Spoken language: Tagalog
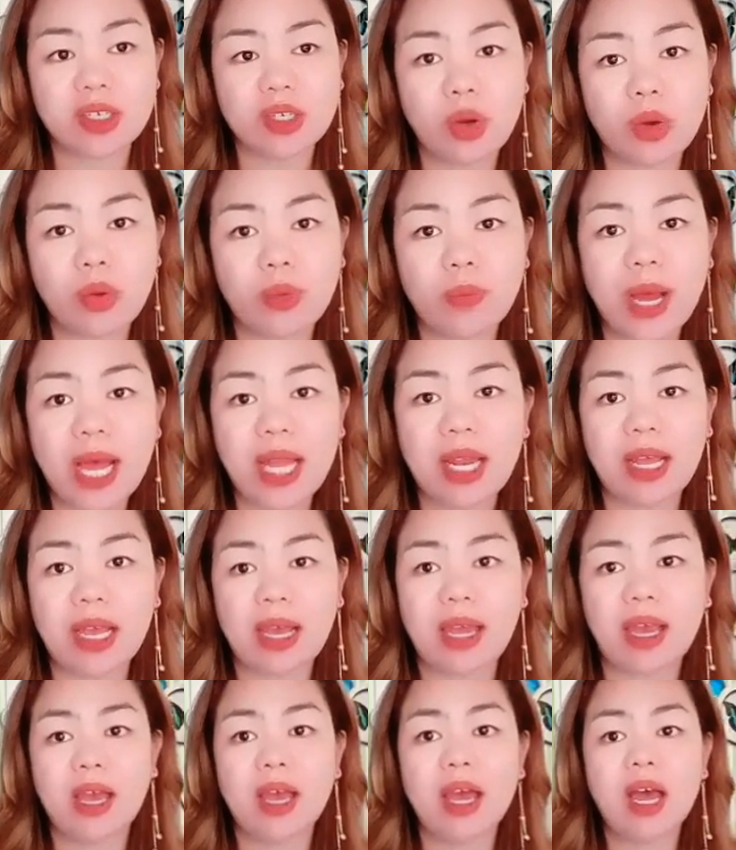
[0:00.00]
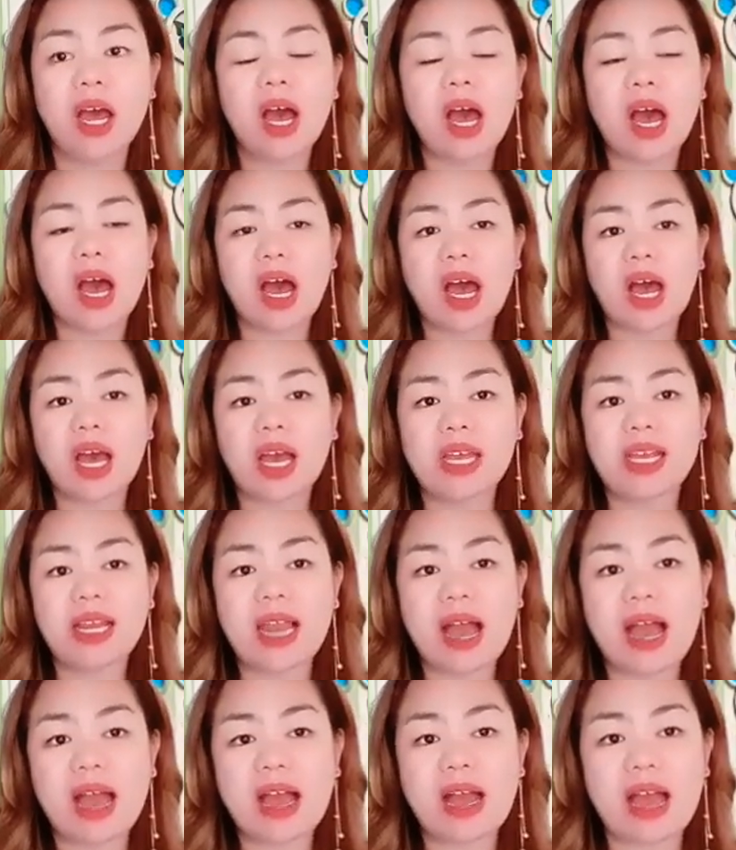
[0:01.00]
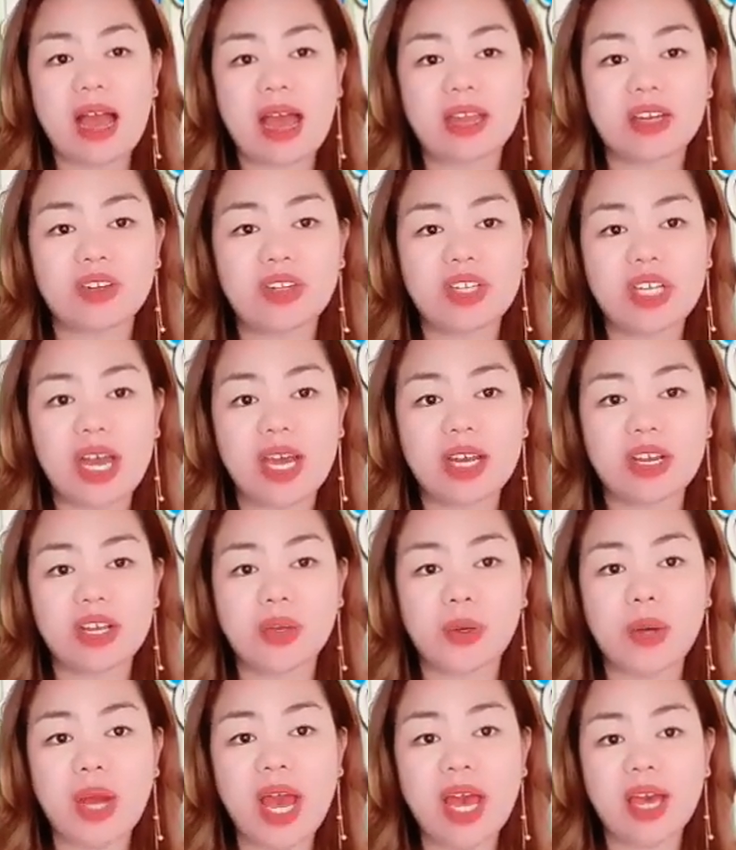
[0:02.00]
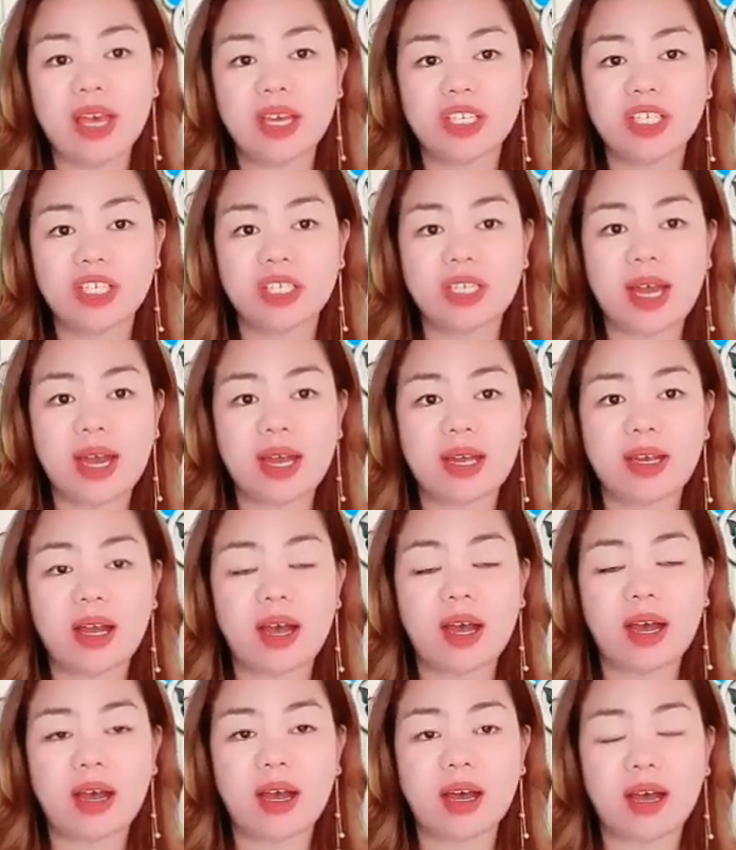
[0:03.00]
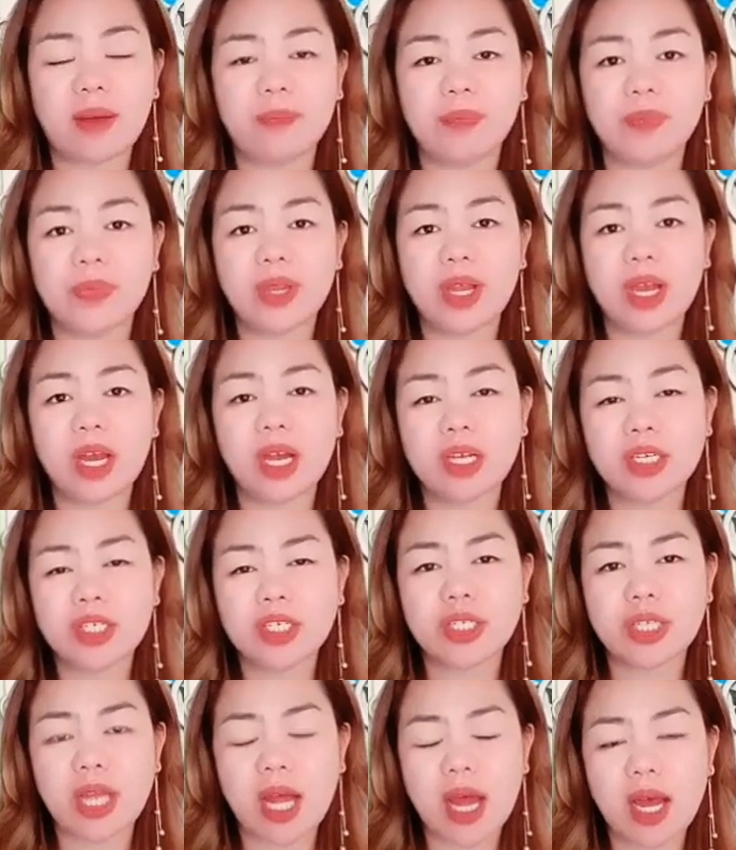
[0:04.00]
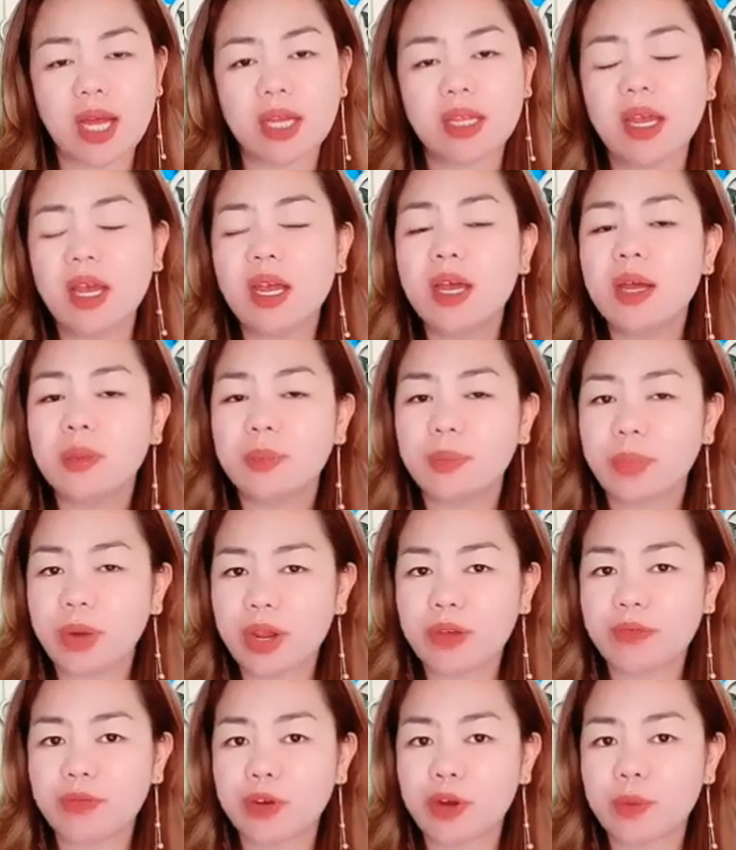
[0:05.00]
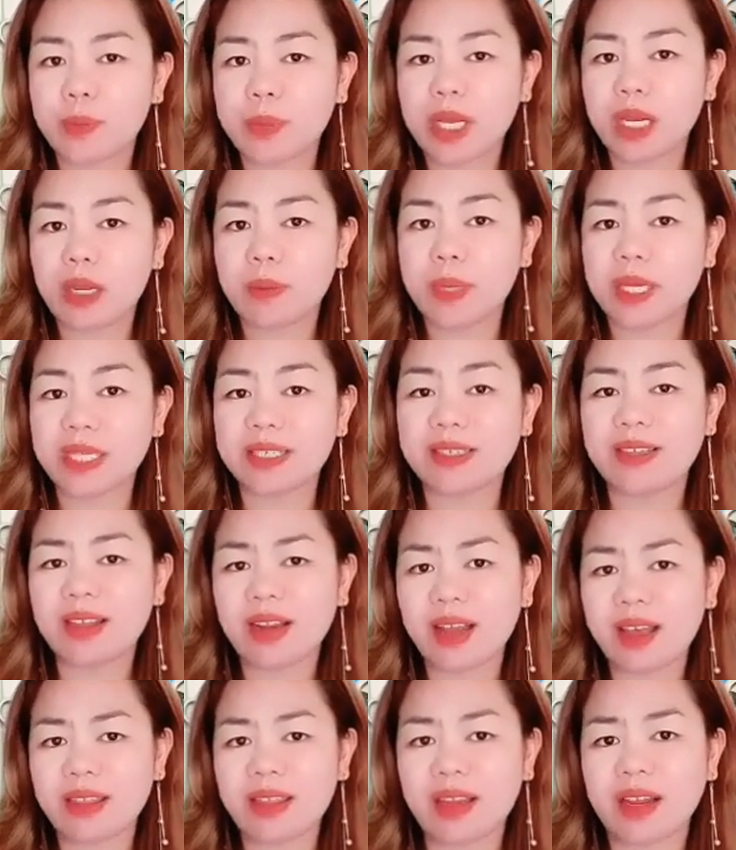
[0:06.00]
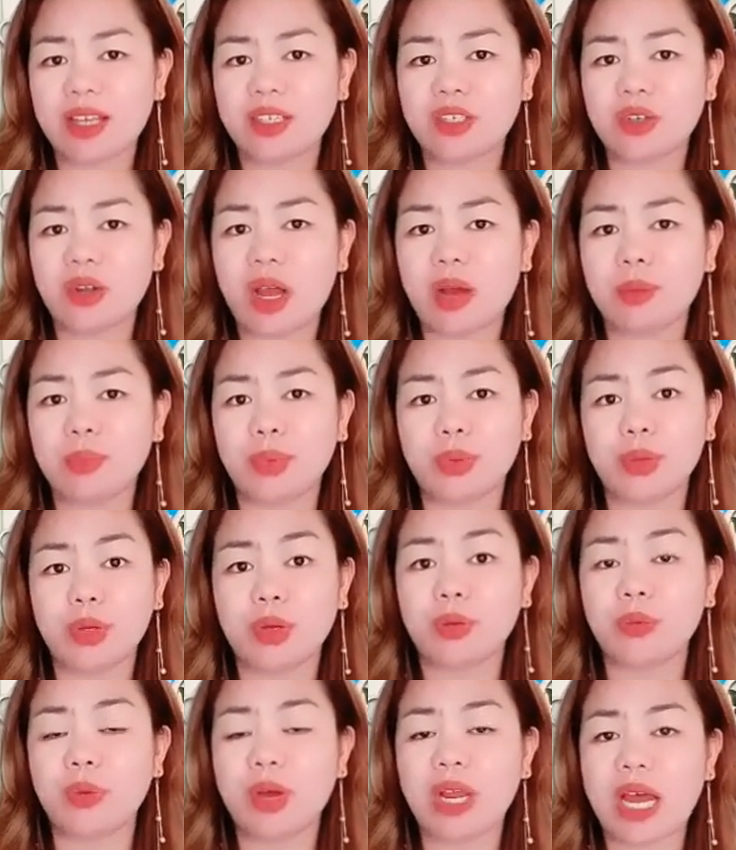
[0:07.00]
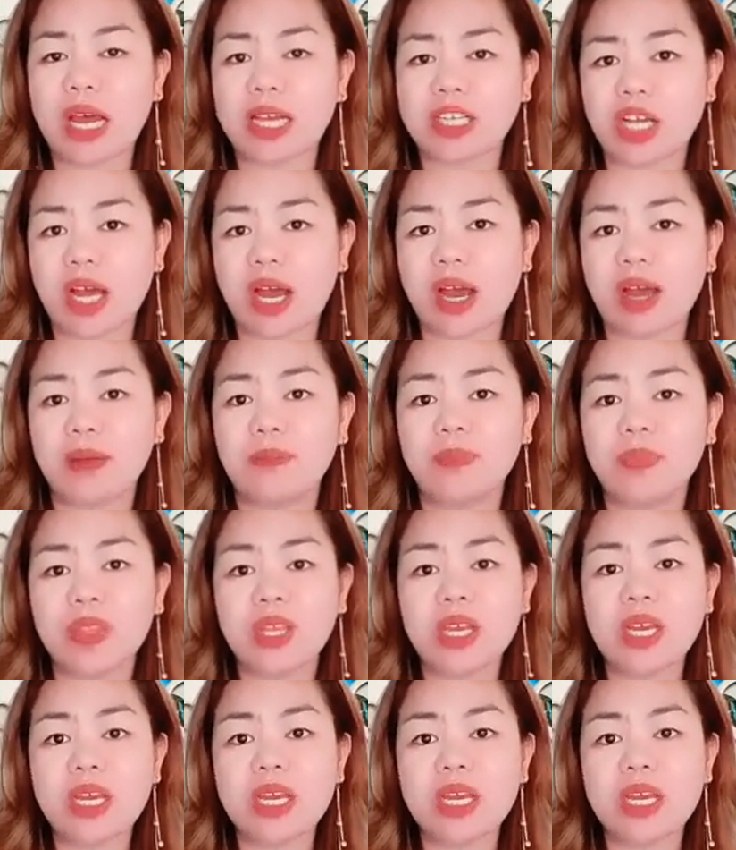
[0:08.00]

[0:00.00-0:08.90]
So bale, uh, kailangan, kunyari yung hashtag, uh, hashtag pray for Philippines, dire-diretso lang po yun, wala siyang